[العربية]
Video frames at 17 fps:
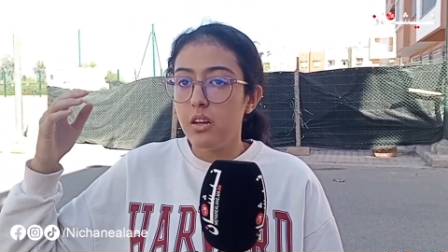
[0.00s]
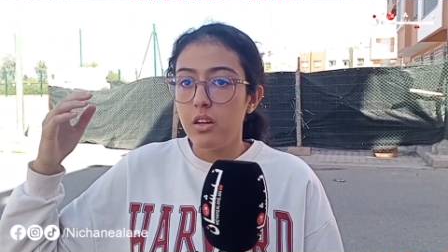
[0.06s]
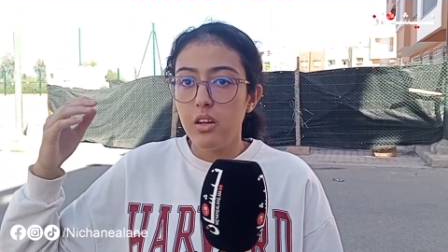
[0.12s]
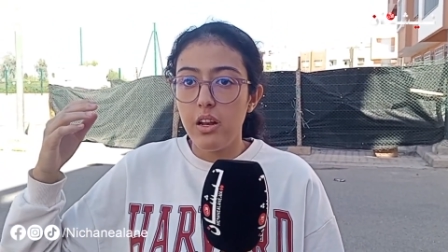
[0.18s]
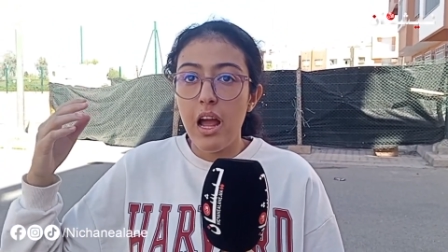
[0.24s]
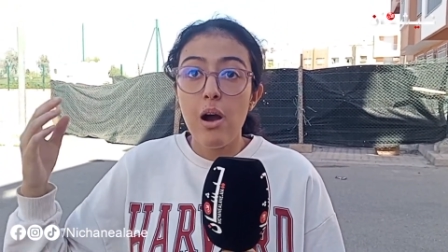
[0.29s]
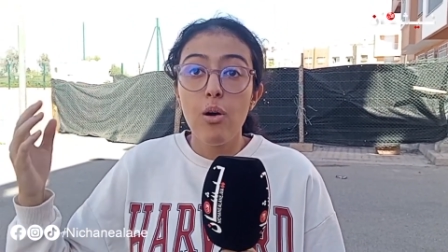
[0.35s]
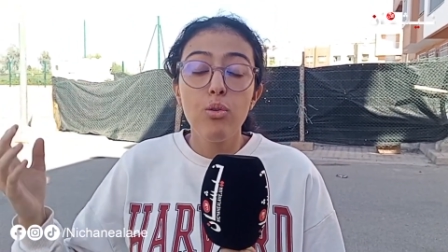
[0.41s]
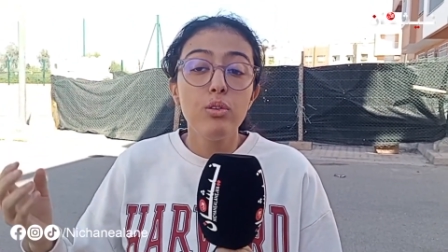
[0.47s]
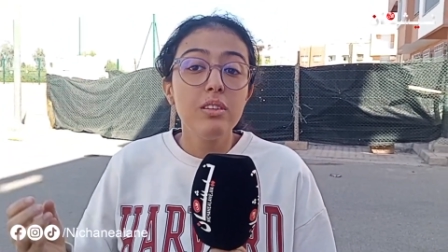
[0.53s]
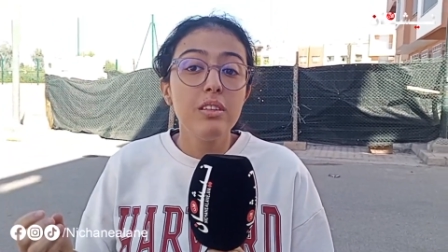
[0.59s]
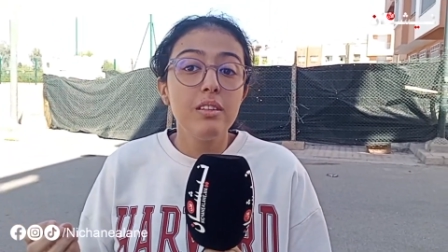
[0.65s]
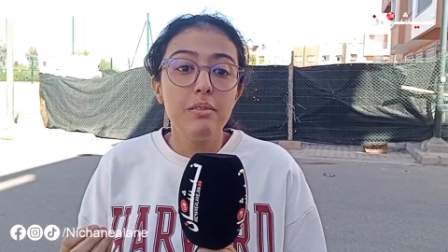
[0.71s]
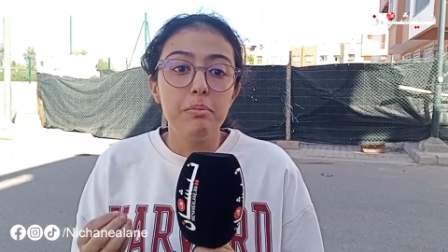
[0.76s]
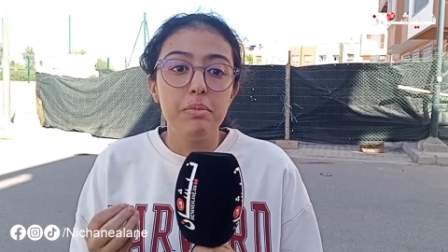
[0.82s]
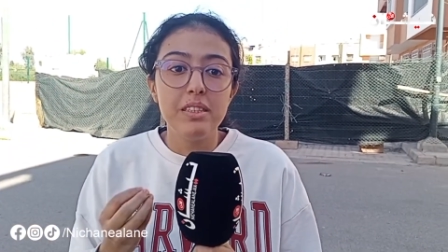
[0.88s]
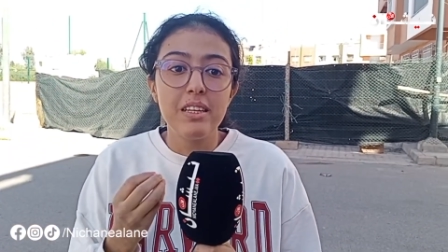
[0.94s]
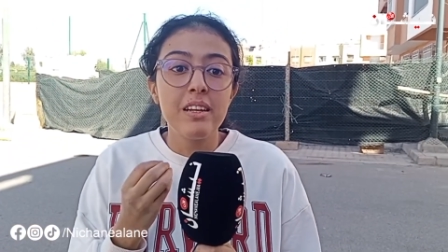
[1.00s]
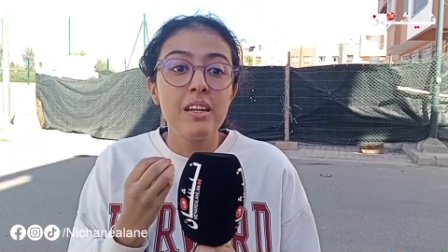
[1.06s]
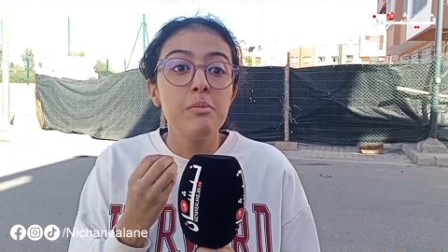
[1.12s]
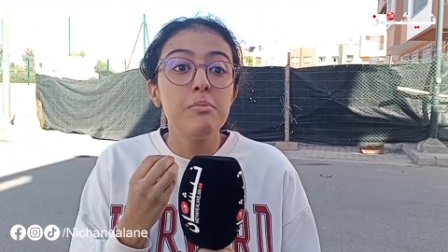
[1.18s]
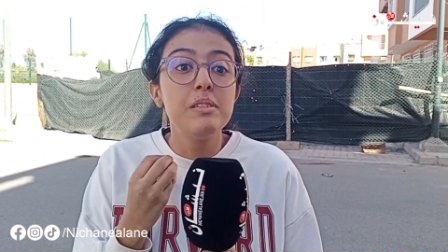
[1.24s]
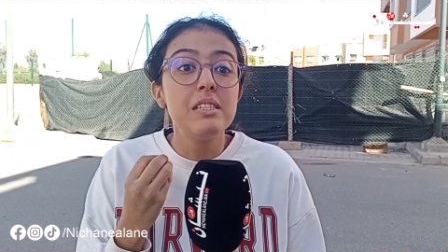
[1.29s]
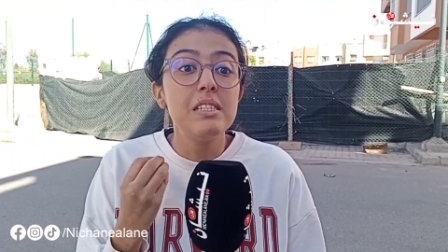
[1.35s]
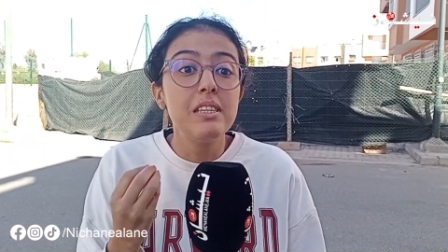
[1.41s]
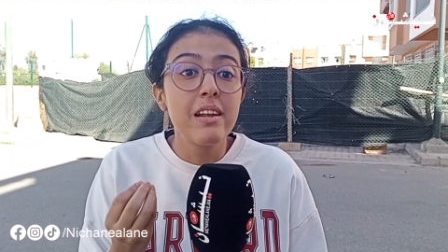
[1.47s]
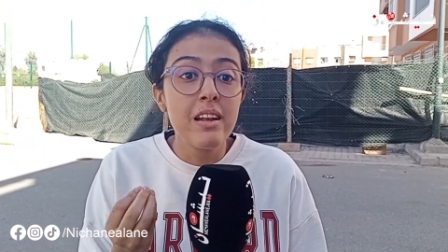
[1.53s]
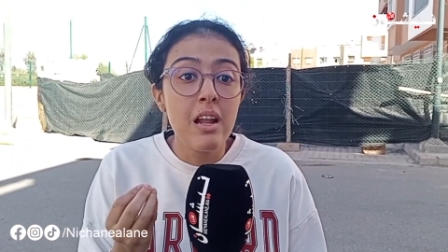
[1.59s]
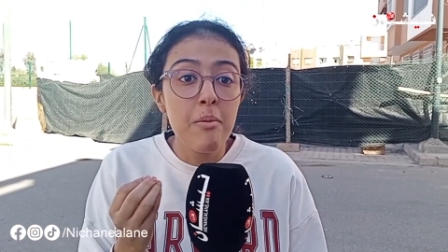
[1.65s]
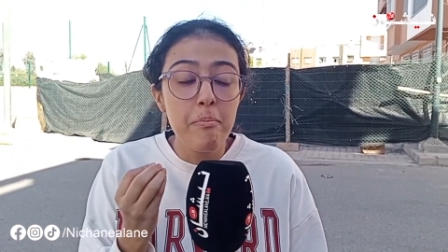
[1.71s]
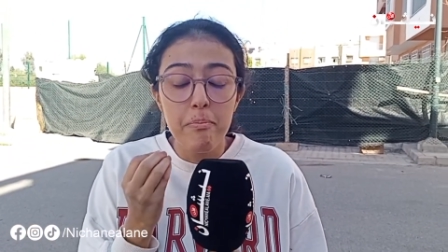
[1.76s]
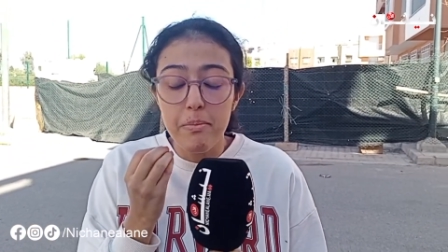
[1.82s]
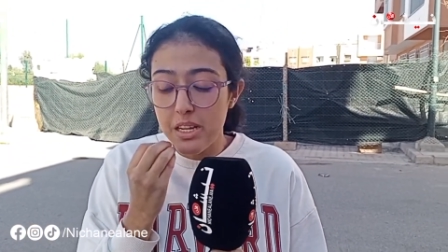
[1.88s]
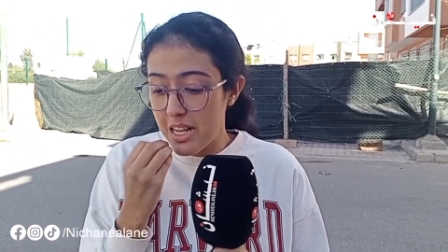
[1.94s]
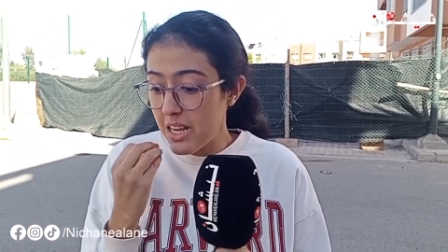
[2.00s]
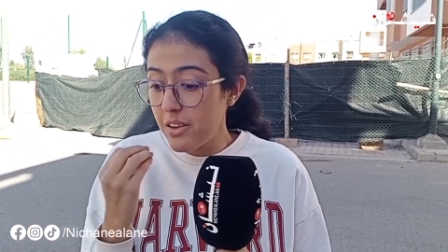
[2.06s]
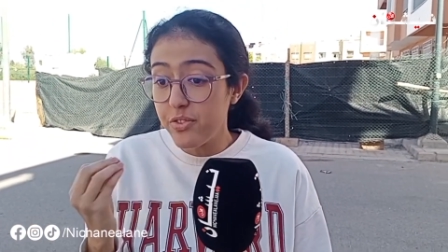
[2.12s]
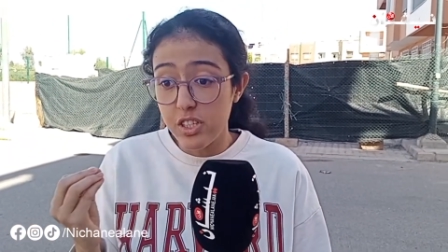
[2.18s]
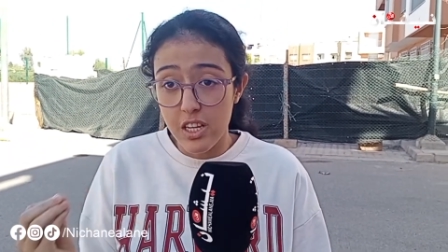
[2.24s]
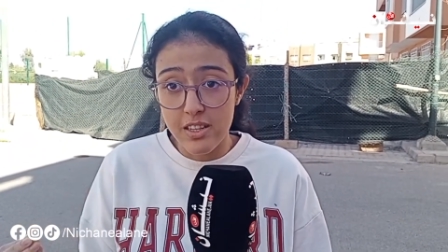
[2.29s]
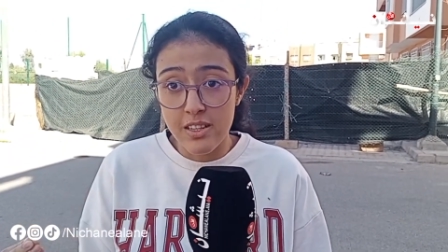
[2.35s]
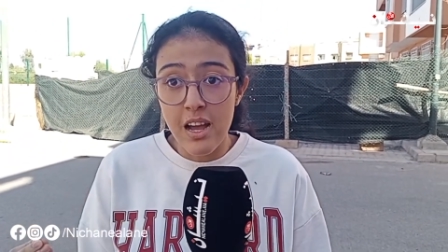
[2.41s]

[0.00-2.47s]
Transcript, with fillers: نحاولوا درنا درنا اللي في جهدنا